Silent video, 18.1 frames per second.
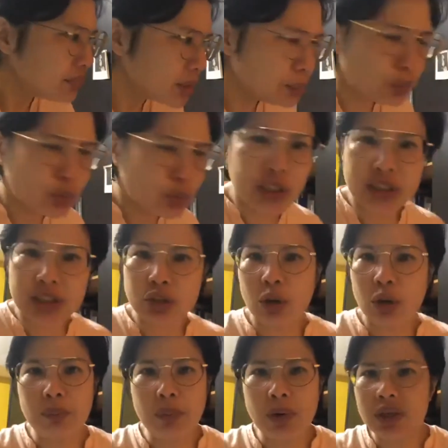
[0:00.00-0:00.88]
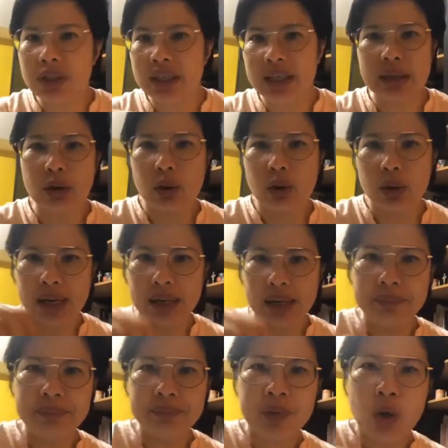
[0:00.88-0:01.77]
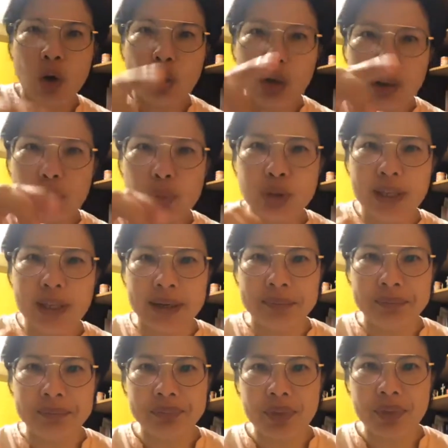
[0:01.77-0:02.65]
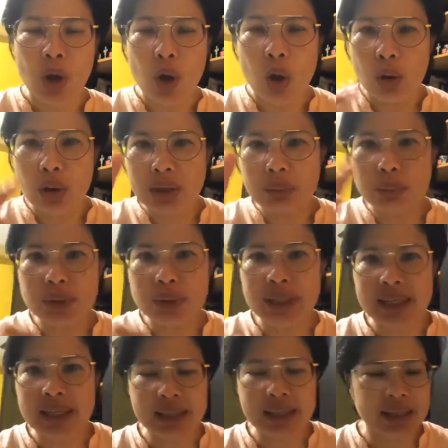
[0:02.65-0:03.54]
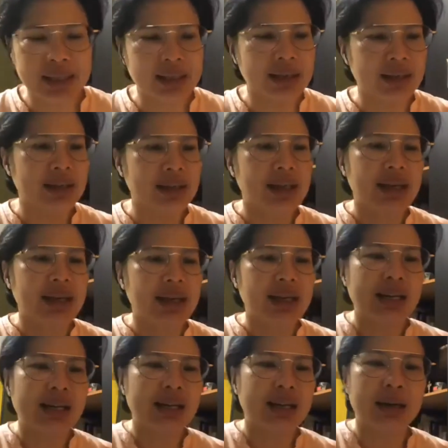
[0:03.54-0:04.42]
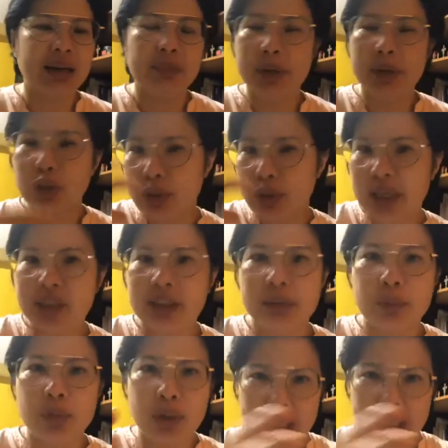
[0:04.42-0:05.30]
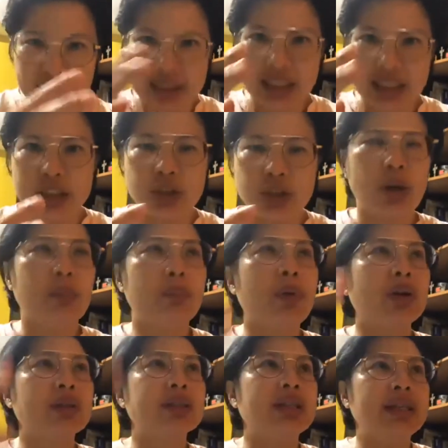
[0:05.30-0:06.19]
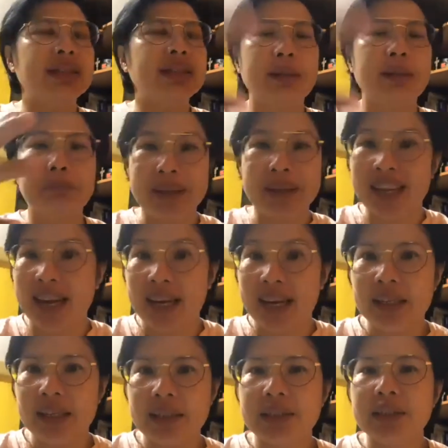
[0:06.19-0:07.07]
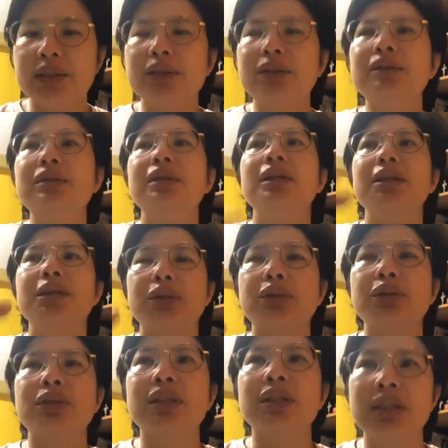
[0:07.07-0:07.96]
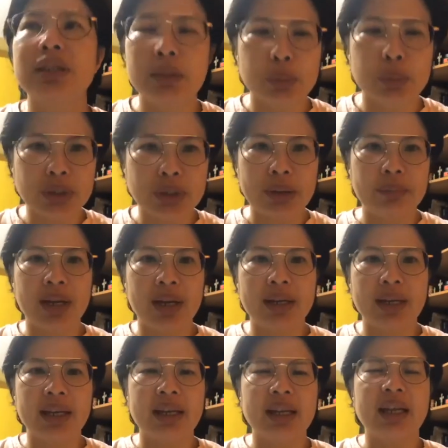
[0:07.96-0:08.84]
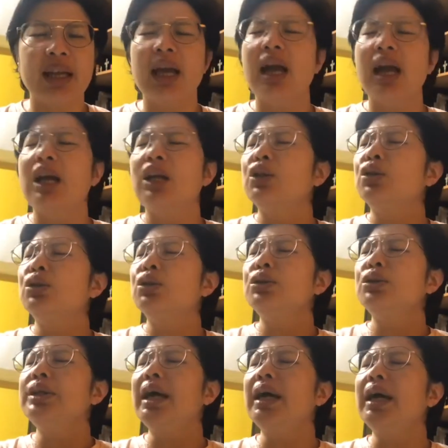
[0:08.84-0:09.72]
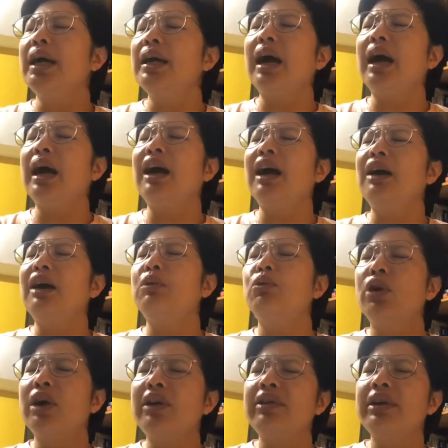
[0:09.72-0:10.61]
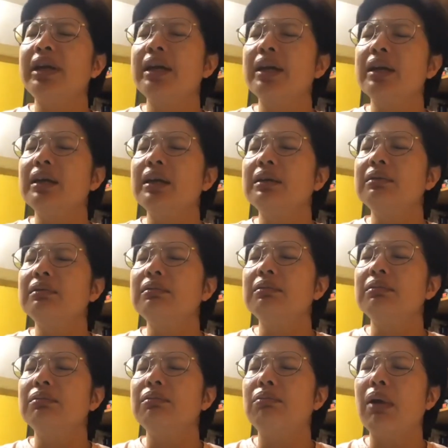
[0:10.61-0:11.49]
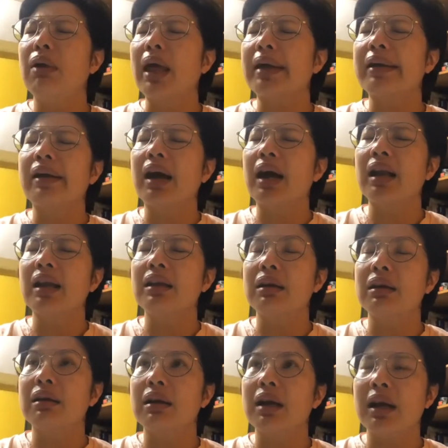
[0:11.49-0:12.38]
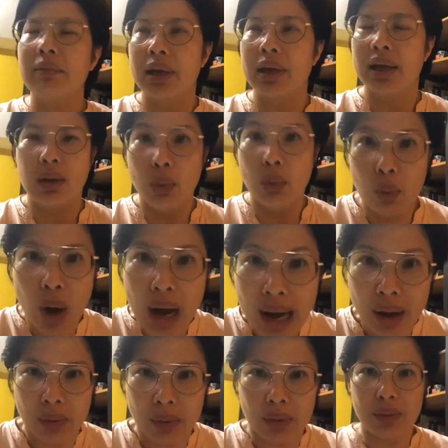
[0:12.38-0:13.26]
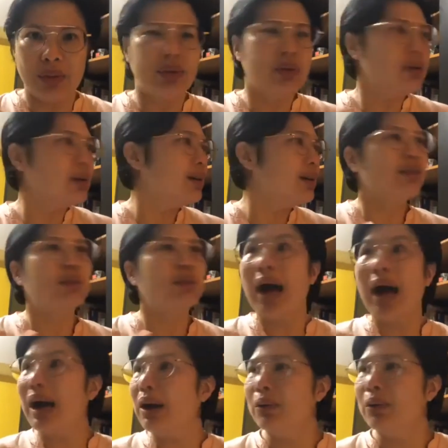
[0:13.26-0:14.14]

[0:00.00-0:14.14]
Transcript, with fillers: punya sekelompok dengan orang, orang buta. Orang buta ini gini, eh, besoknya ketemu karena kita sekelompok, jadi sempat hari di situ, terus si buta bilang gini, today I'm wearing black color. I'm like, wow, wow,